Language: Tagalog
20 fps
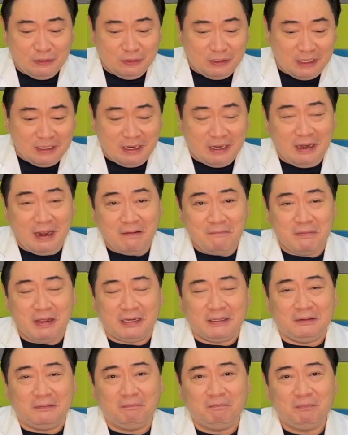nyo na
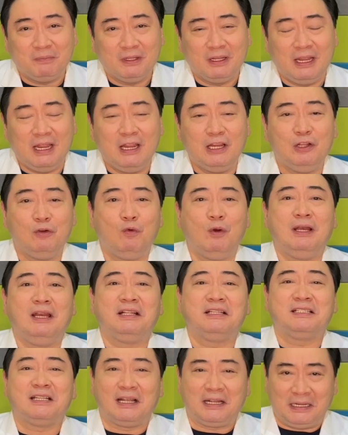nalaman. Eh yung walang
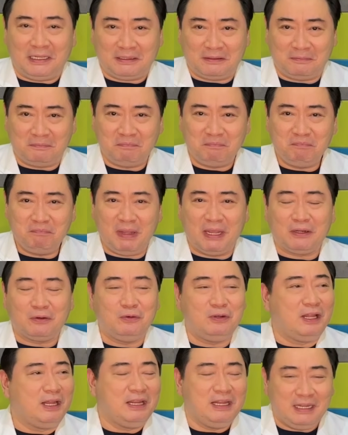sakit,
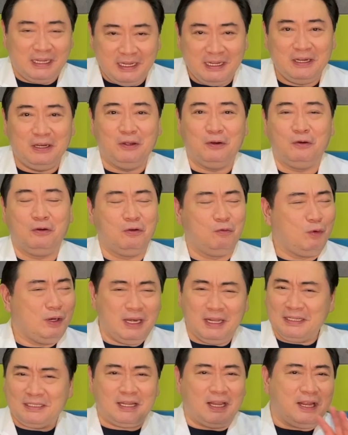pero nahihilo,
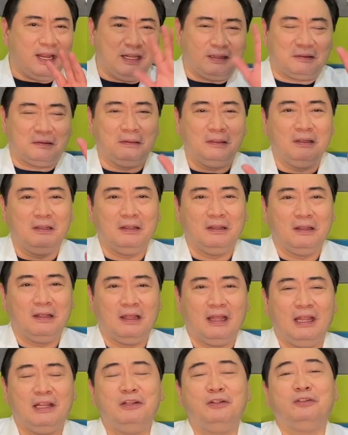walang sakit.
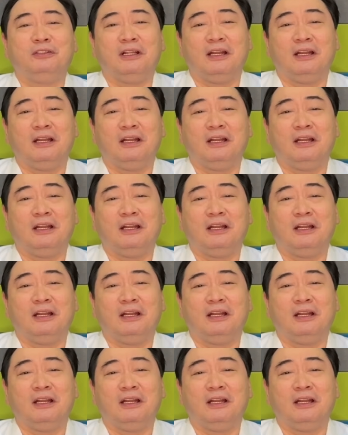Eh yung